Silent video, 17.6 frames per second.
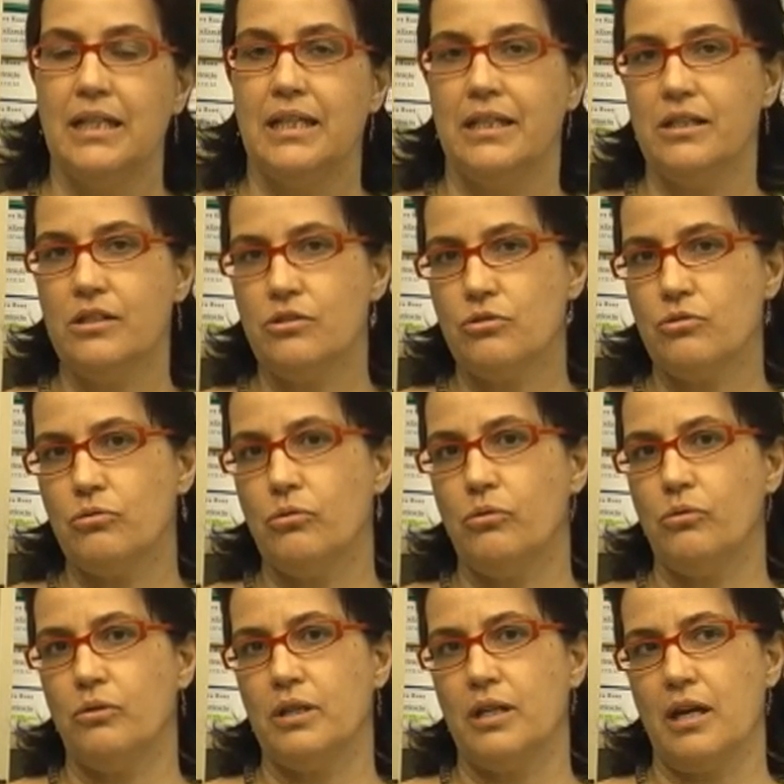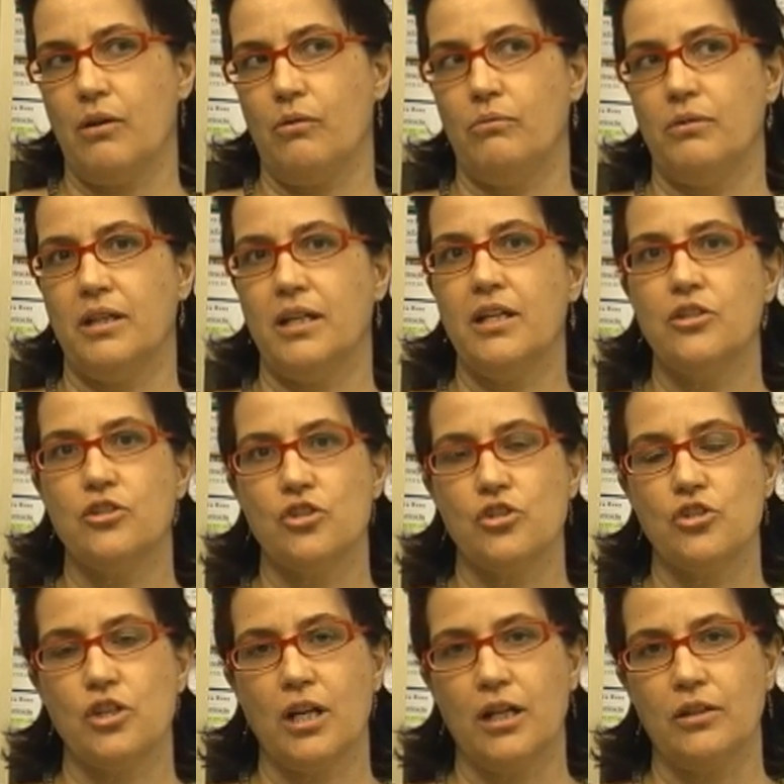Isso é um grande
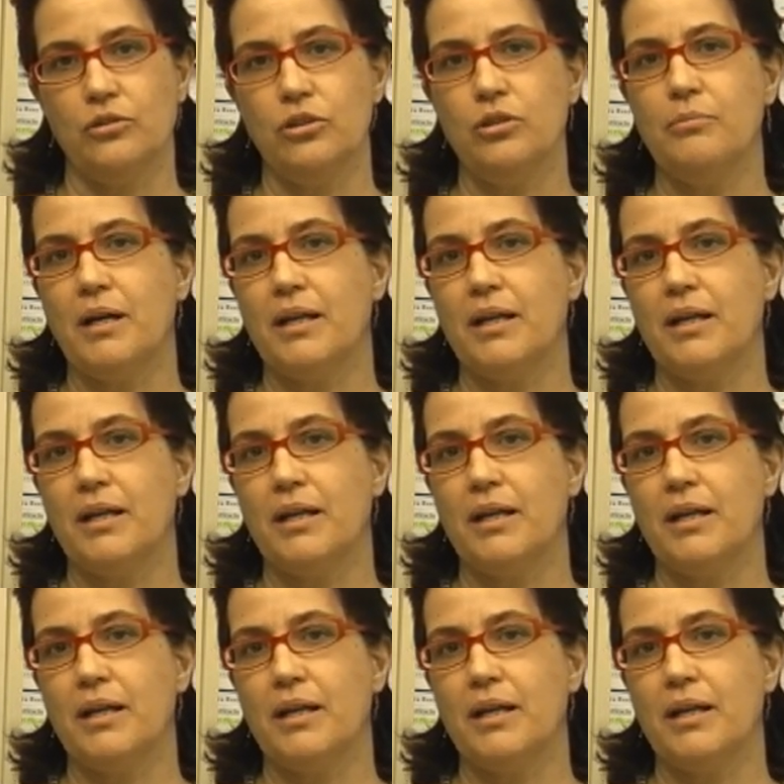indicador e